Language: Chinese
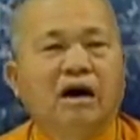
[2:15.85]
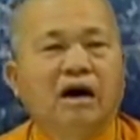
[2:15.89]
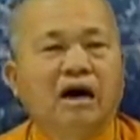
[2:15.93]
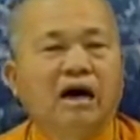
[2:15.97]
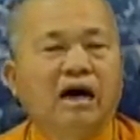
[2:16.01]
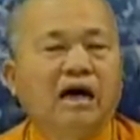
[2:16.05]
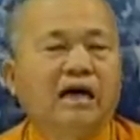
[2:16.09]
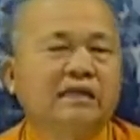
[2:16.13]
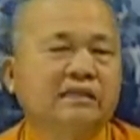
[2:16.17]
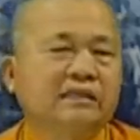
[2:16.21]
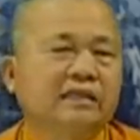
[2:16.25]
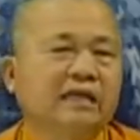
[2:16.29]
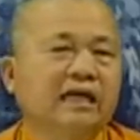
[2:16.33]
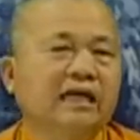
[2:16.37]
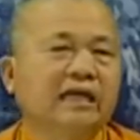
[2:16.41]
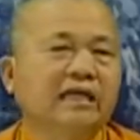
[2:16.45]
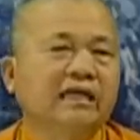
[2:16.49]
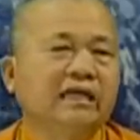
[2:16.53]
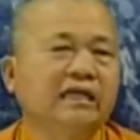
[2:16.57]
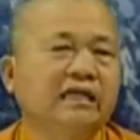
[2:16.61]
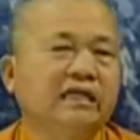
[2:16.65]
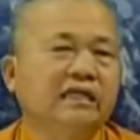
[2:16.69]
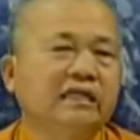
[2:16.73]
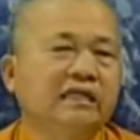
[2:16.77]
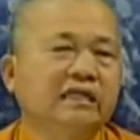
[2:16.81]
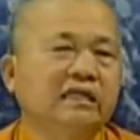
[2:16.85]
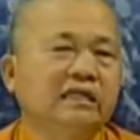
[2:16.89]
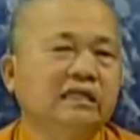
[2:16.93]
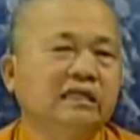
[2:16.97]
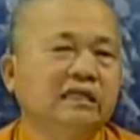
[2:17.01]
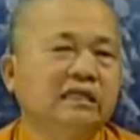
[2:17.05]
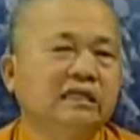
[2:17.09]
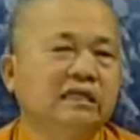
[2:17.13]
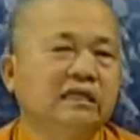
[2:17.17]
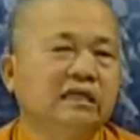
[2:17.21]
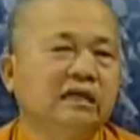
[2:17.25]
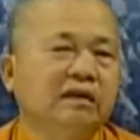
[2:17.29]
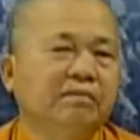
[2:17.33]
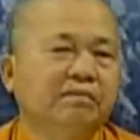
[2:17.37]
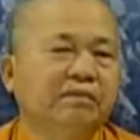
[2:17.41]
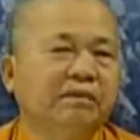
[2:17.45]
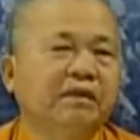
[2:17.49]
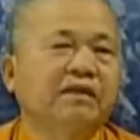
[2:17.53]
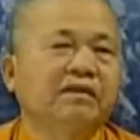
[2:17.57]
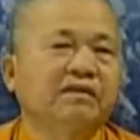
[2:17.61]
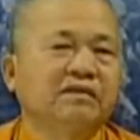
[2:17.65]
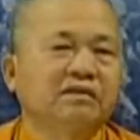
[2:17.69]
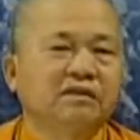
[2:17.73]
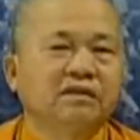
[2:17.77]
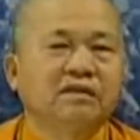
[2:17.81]
啊，在
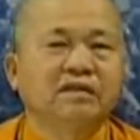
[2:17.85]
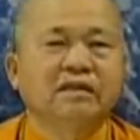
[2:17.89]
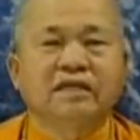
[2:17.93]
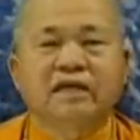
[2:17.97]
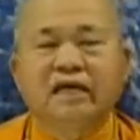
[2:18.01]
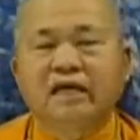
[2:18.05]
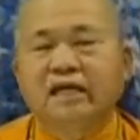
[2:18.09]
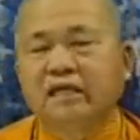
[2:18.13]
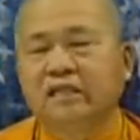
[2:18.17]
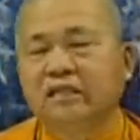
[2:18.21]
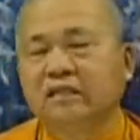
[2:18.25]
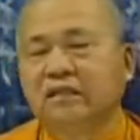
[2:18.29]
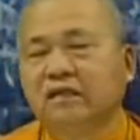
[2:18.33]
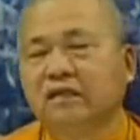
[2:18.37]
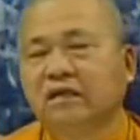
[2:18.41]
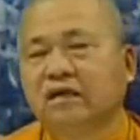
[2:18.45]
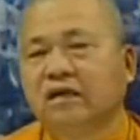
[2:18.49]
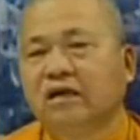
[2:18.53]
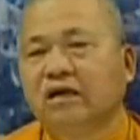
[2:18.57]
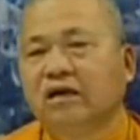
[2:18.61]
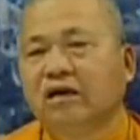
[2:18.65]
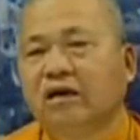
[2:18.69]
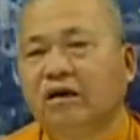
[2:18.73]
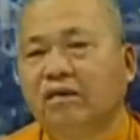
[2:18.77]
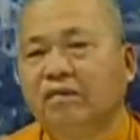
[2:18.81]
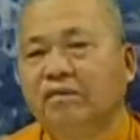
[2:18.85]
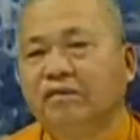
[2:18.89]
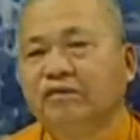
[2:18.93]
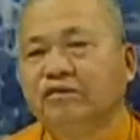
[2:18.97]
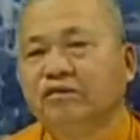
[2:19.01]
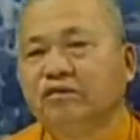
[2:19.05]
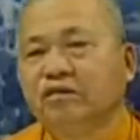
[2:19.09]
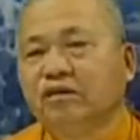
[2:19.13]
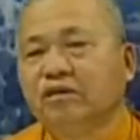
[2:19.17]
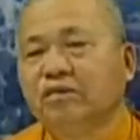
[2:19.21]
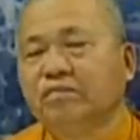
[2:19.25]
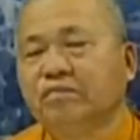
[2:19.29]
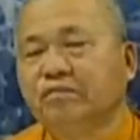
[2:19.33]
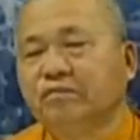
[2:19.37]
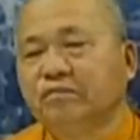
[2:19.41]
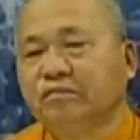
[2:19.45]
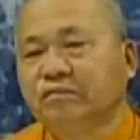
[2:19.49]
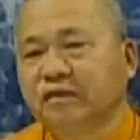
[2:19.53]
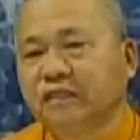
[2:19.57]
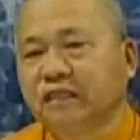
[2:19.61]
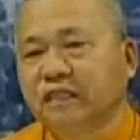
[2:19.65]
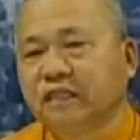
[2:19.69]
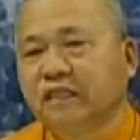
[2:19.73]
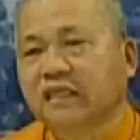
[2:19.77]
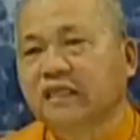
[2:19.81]
丙申年，我们这一部
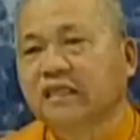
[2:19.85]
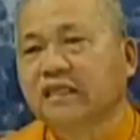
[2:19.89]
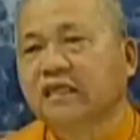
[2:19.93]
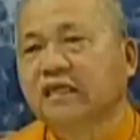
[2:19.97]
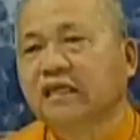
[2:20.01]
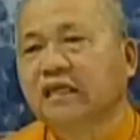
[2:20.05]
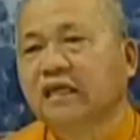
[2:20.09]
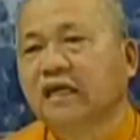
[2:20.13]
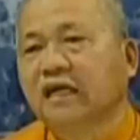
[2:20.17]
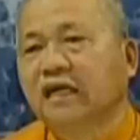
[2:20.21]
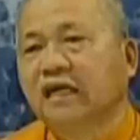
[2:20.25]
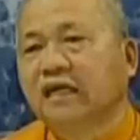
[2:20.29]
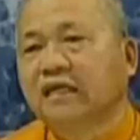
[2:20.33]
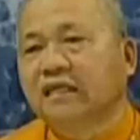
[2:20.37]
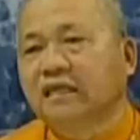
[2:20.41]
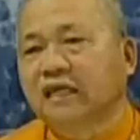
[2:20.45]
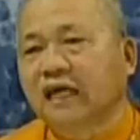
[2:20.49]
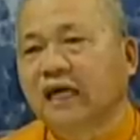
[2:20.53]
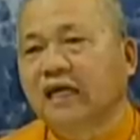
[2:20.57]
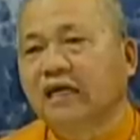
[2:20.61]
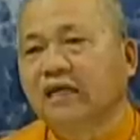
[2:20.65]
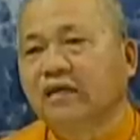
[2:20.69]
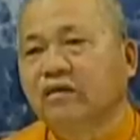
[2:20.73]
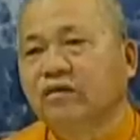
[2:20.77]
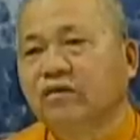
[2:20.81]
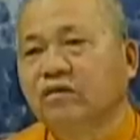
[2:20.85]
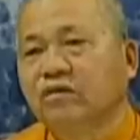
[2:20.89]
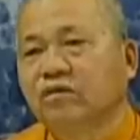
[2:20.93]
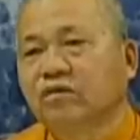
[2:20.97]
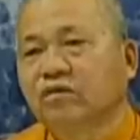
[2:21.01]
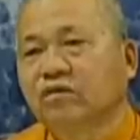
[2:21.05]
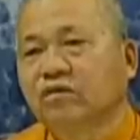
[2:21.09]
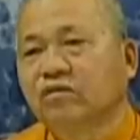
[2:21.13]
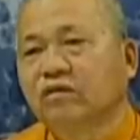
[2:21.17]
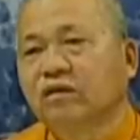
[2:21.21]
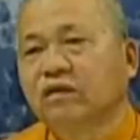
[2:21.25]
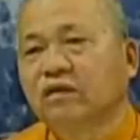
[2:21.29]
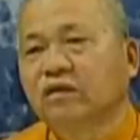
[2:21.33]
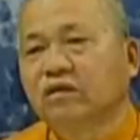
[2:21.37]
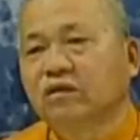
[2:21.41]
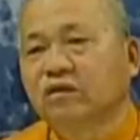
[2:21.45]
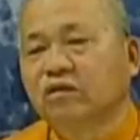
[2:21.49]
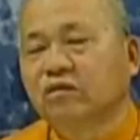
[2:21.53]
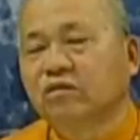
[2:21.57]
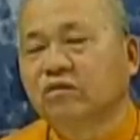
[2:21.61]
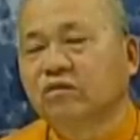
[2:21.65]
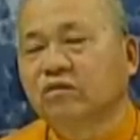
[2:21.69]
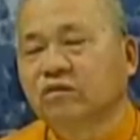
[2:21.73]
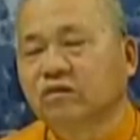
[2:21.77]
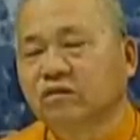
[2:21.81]
经才由各位
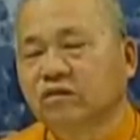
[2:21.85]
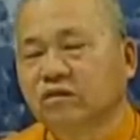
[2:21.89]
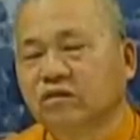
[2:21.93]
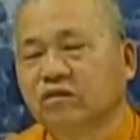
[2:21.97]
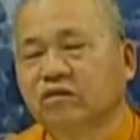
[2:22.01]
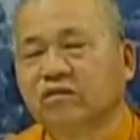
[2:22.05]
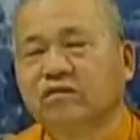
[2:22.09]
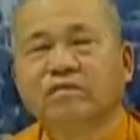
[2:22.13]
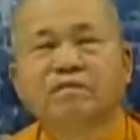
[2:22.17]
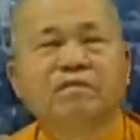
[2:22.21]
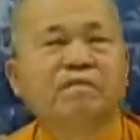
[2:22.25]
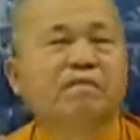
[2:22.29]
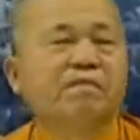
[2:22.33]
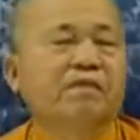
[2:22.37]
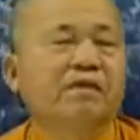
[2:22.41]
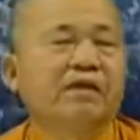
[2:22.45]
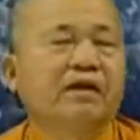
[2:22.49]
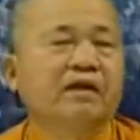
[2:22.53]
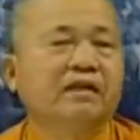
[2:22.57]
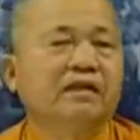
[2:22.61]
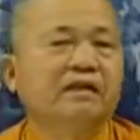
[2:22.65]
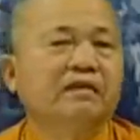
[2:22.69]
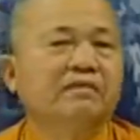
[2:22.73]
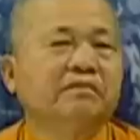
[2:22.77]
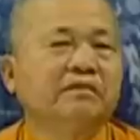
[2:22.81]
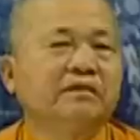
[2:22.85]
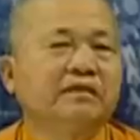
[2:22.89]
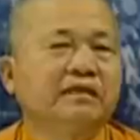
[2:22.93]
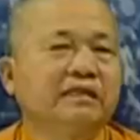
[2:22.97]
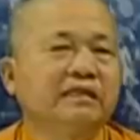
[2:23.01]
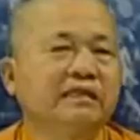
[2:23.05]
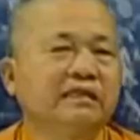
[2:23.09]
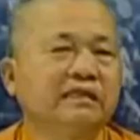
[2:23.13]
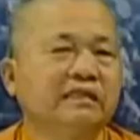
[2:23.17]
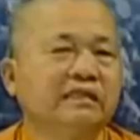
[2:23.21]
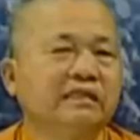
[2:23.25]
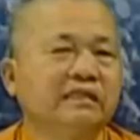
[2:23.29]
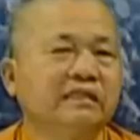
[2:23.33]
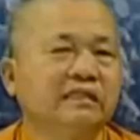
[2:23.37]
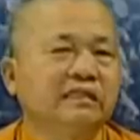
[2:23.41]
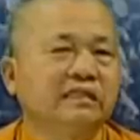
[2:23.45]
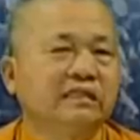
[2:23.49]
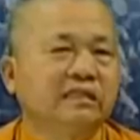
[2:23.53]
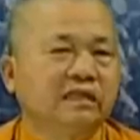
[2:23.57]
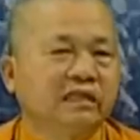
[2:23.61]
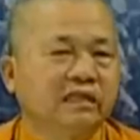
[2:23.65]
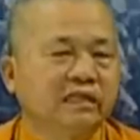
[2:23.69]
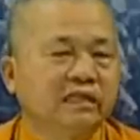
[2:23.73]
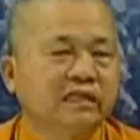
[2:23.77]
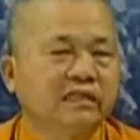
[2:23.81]
同修，你们
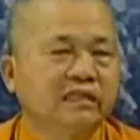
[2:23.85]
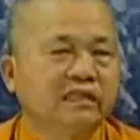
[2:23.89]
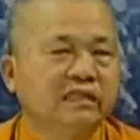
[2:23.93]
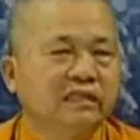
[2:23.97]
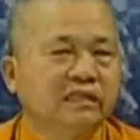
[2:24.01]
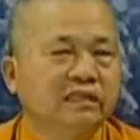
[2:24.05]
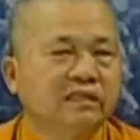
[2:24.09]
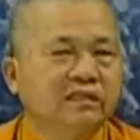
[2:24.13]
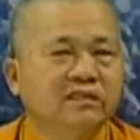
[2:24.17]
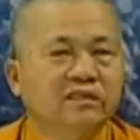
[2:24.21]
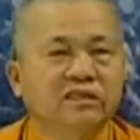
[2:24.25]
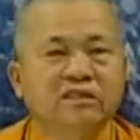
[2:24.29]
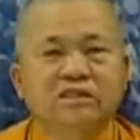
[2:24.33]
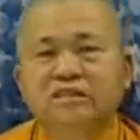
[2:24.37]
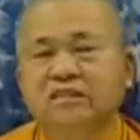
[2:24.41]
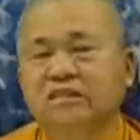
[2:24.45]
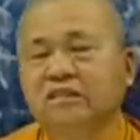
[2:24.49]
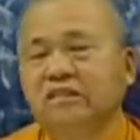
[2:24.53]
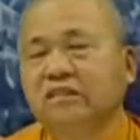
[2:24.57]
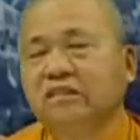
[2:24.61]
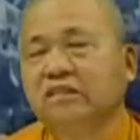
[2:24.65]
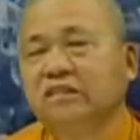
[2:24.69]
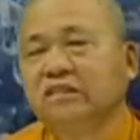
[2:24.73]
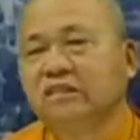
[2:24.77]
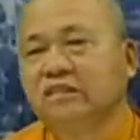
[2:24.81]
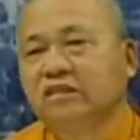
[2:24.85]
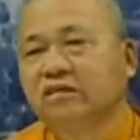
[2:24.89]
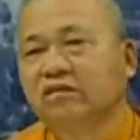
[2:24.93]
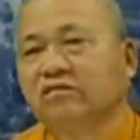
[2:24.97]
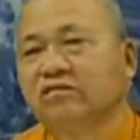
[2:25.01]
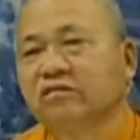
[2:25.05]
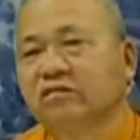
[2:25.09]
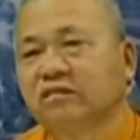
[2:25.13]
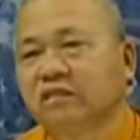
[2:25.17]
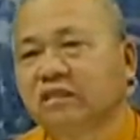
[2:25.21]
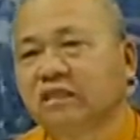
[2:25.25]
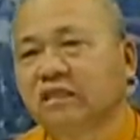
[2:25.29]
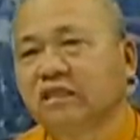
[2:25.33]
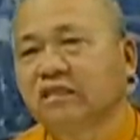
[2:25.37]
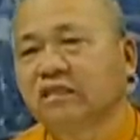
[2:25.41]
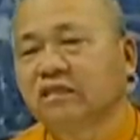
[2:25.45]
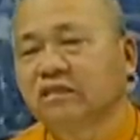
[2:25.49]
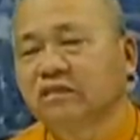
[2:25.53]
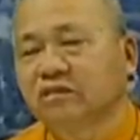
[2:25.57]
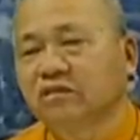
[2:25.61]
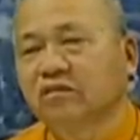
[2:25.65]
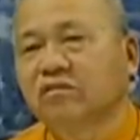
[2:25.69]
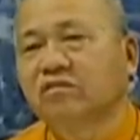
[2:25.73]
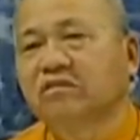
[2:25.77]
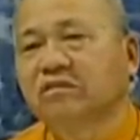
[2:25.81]
可以自己修
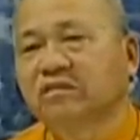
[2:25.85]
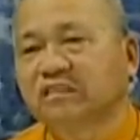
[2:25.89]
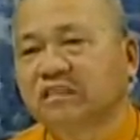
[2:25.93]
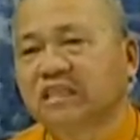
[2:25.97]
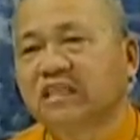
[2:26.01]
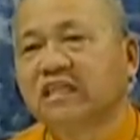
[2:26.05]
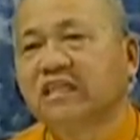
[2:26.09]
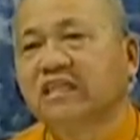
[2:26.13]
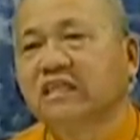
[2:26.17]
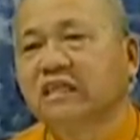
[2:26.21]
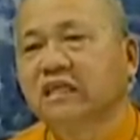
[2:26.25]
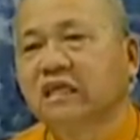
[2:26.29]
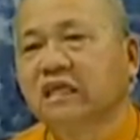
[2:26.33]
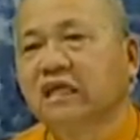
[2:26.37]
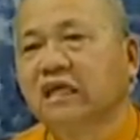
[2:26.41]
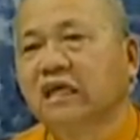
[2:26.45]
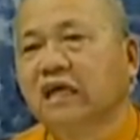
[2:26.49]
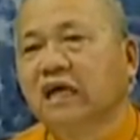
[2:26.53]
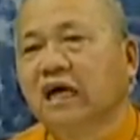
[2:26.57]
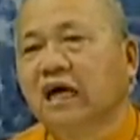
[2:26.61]
行诵经。